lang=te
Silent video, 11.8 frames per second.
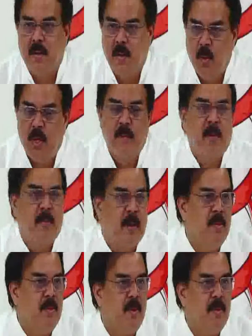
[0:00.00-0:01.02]
కూటమి
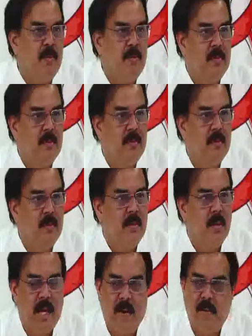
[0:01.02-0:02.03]
ప్రభుత్వం
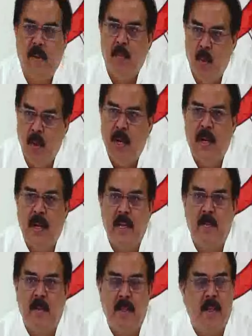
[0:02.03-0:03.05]
కేవలం మూడు నెలలు
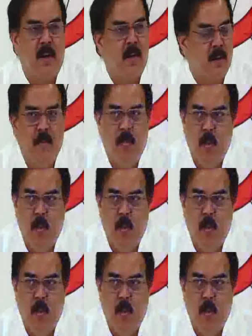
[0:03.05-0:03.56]
అయింది మేము అధికారంలో